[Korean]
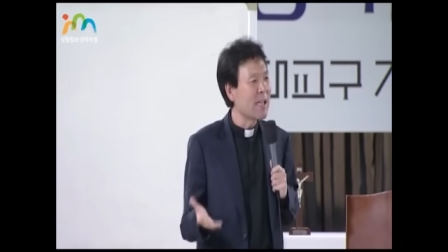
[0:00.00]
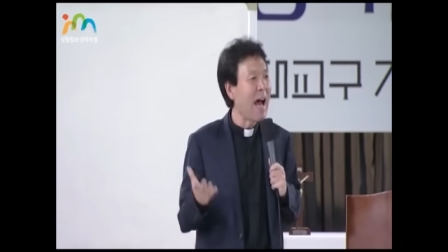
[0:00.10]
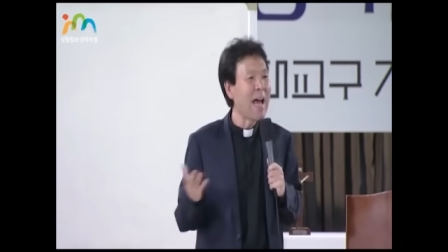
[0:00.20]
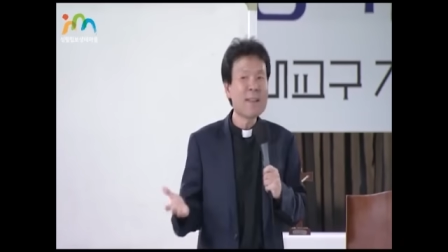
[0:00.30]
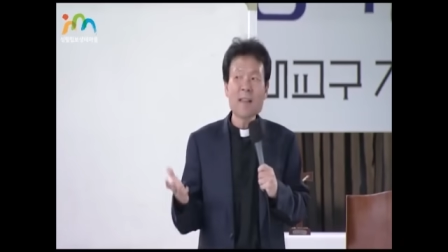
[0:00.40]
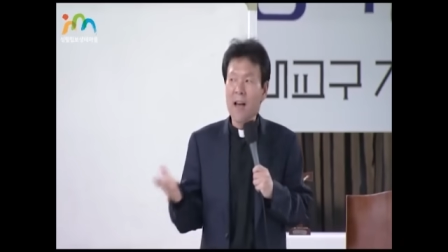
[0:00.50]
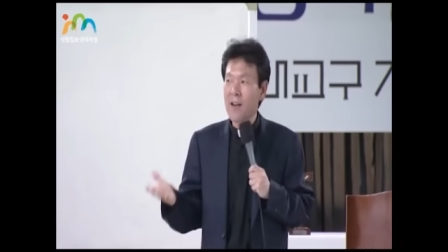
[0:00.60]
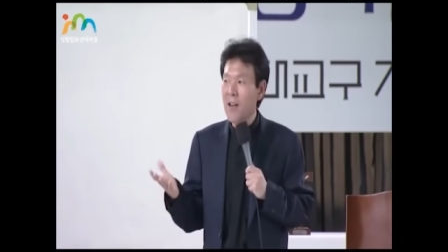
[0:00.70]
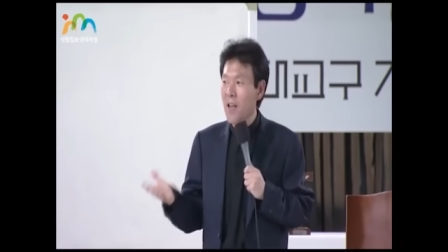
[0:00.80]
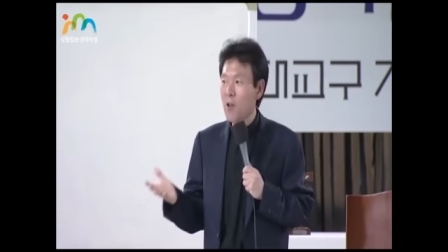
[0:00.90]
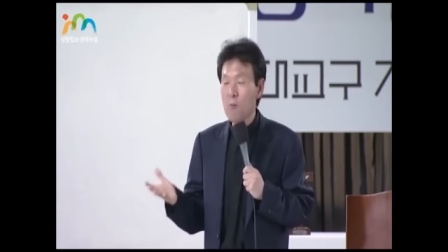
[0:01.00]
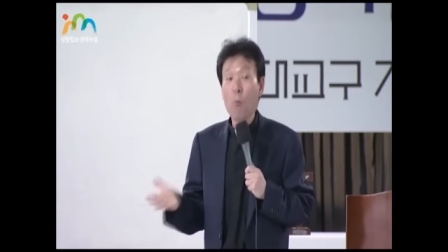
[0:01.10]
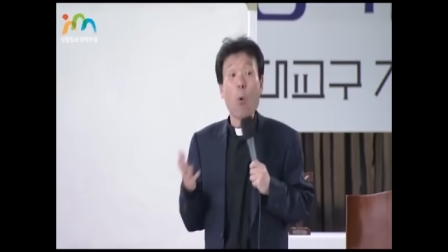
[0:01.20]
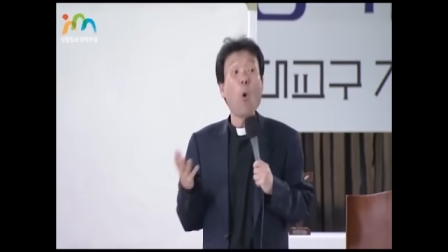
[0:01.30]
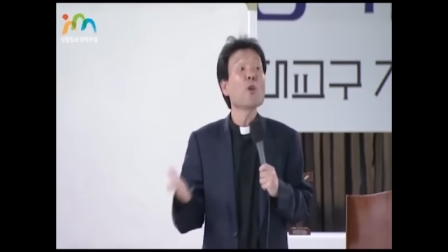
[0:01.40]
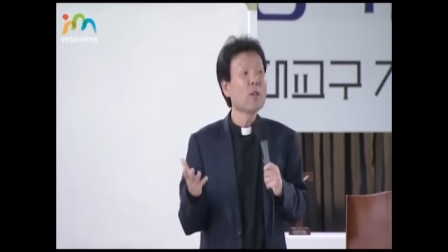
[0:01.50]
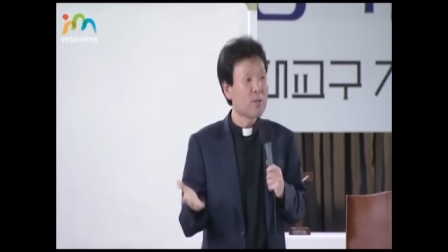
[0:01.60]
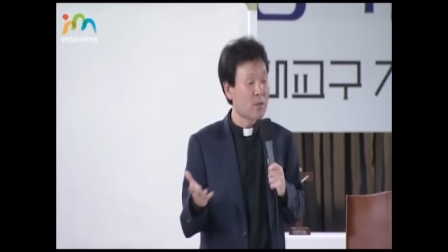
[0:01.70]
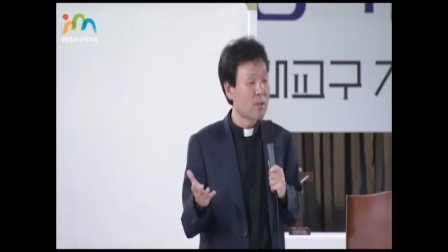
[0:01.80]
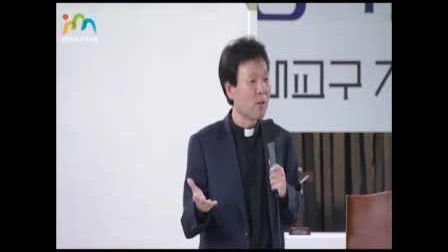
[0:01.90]
한 나라의
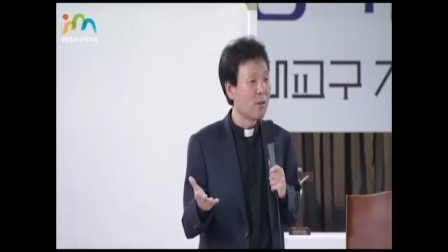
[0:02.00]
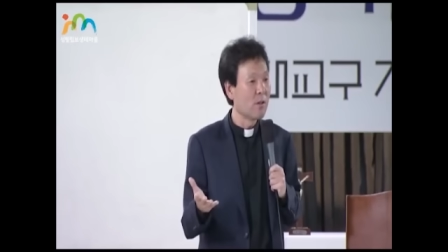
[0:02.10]
꼴이었어요.